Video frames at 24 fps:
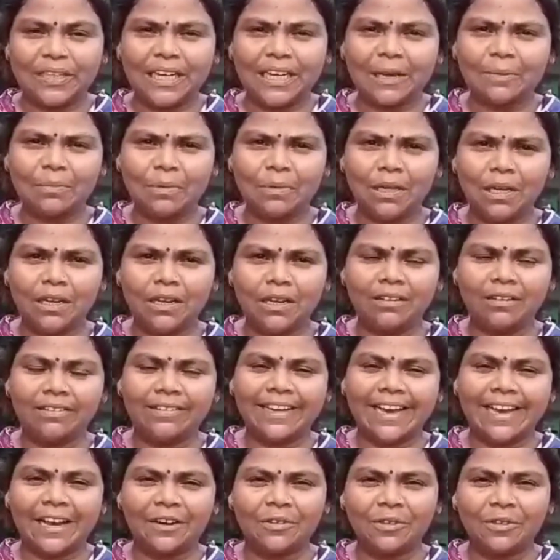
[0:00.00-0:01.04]
এমনি
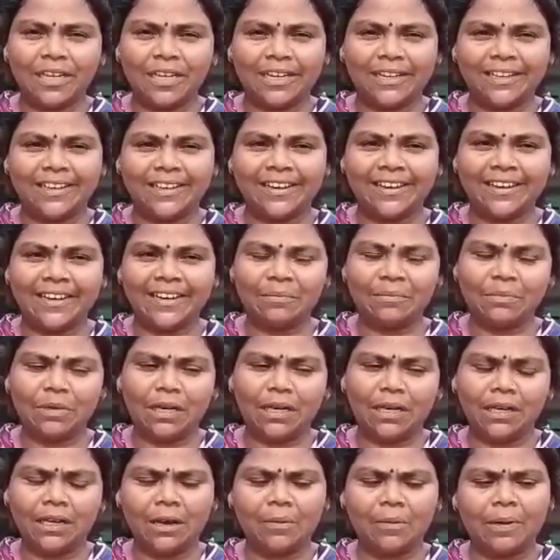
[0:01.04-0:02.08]
কেন জানি না
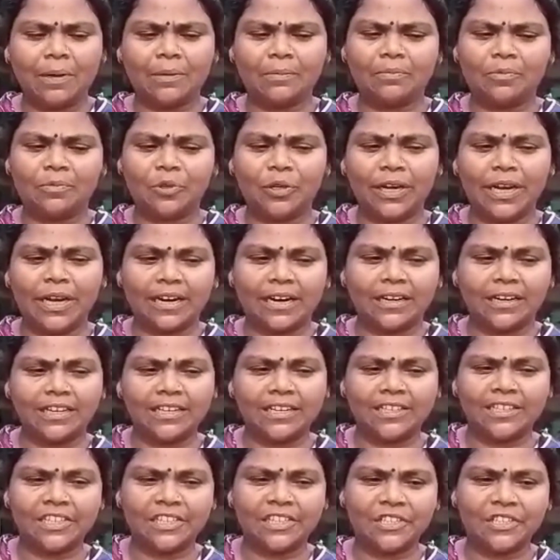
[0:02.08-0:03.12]
এমনিই আমার মনের একটা
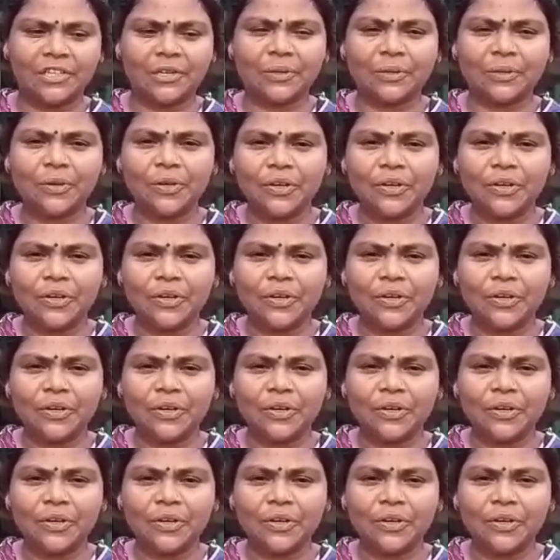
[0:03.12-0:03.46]
ইচ্ছা ছিল